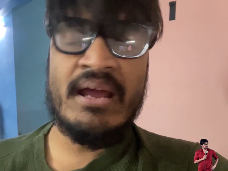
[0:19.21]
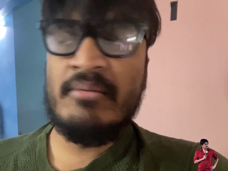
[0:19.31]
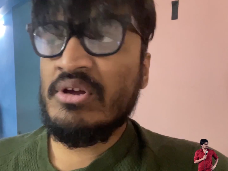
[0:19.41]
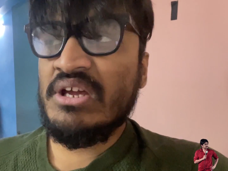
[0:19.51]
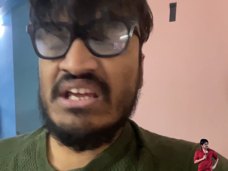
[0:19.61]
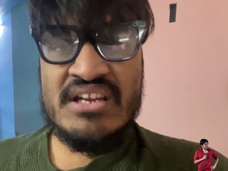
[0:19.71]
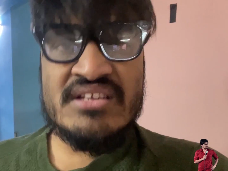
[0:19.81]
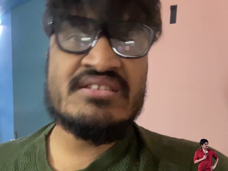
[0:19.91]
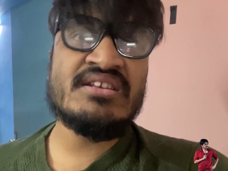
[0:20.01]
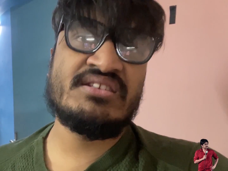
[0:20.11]
আরে আমি
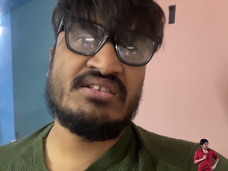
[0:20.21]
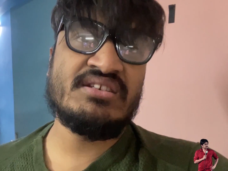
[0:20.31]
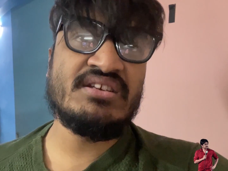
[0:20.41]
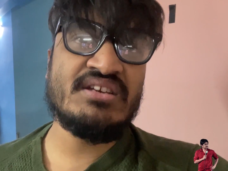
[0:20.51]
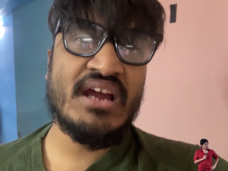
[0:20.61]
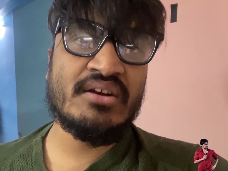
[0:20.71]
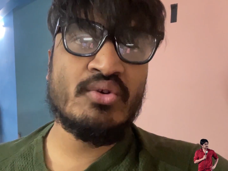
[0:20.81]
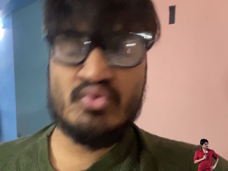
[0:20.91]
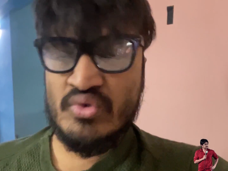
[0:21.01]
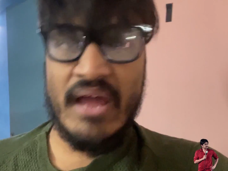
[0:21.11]
ইংলিশ শিখছি
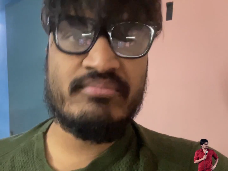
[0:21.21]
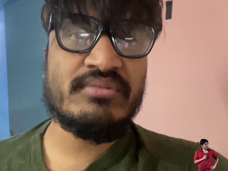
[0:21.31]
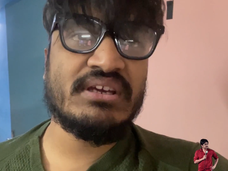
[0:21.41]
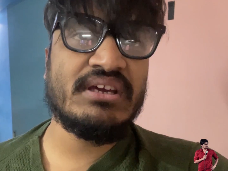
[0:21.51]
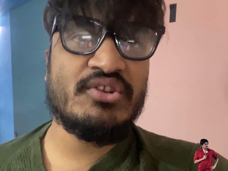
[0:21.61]
একটা নতুন অ্যাপ